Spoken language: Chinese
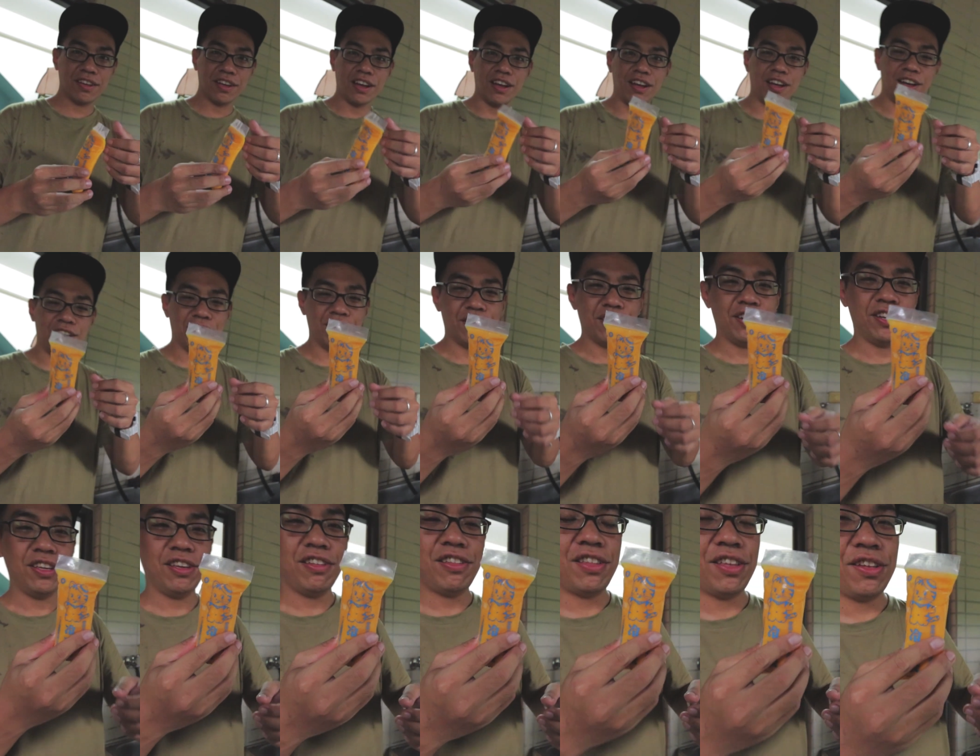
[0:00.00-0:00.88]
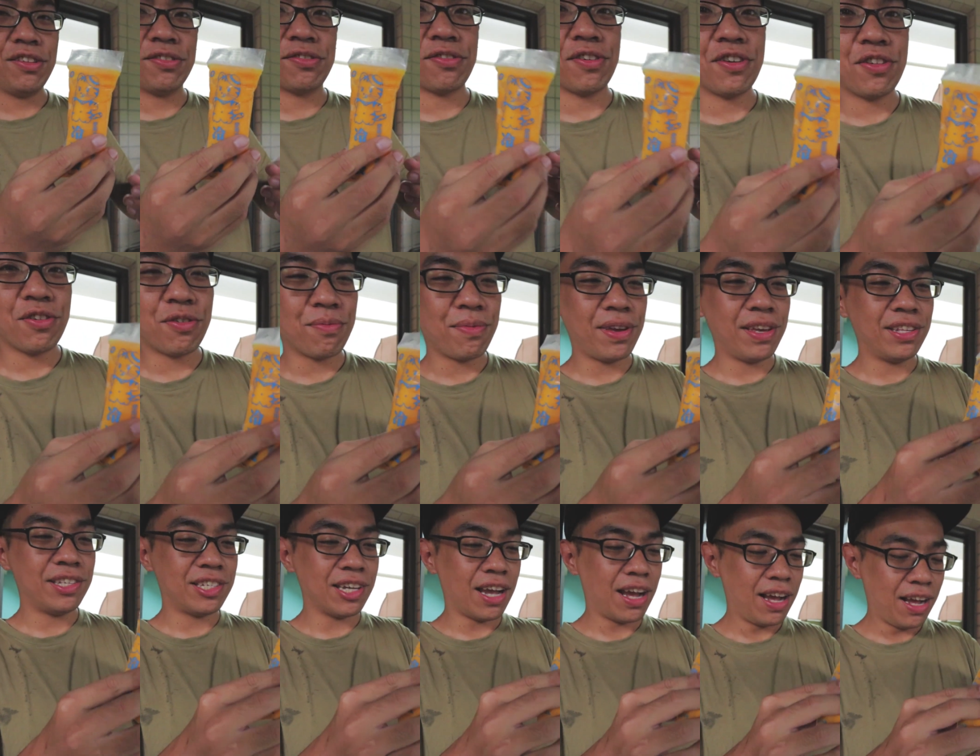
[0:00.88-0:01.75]
这个一滴水都
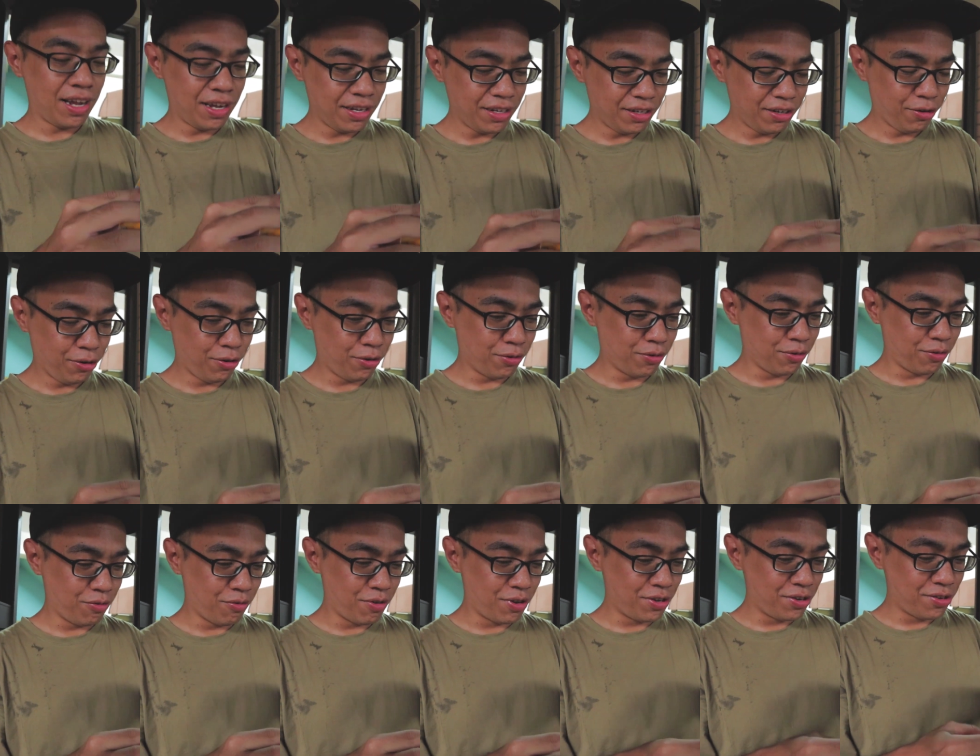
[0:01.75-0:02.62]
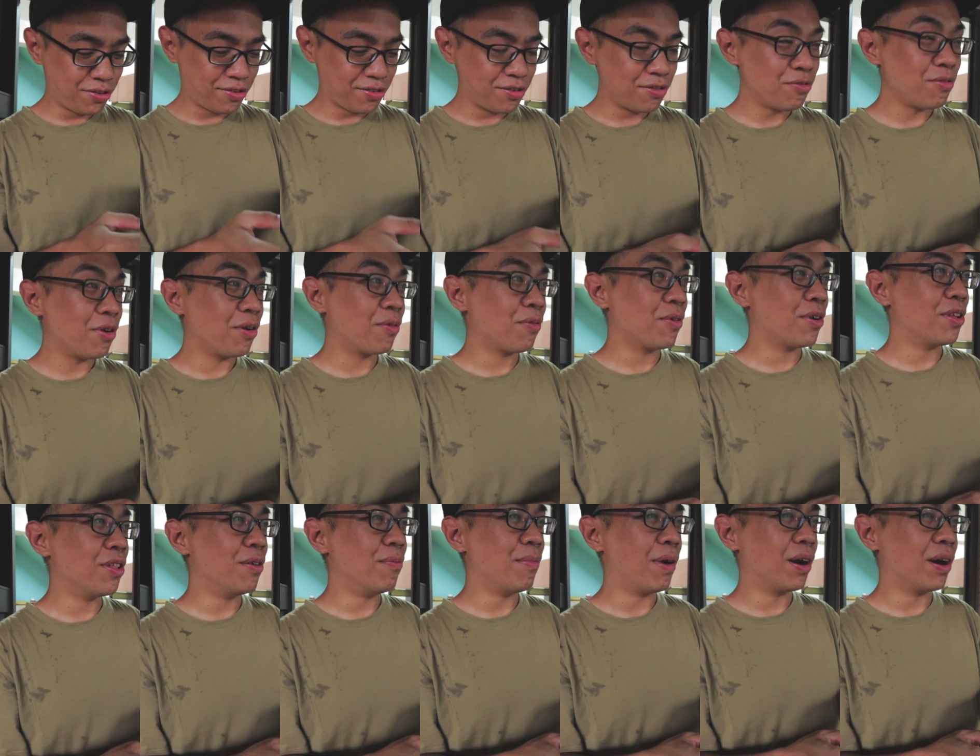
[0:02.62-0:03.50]
没加哦，原汁原味的